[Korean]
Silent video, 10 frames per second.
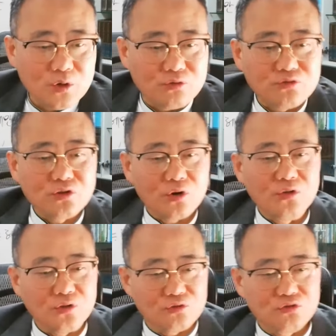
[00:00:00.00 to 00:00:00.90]

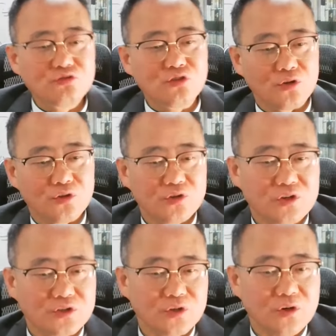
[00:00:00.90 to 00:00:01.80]
후손.
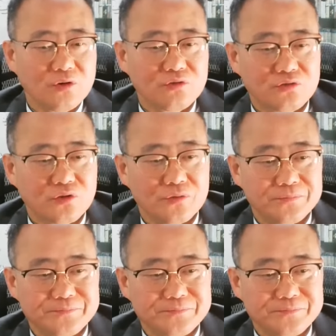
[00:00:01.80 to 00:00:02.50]
그죠? 후손.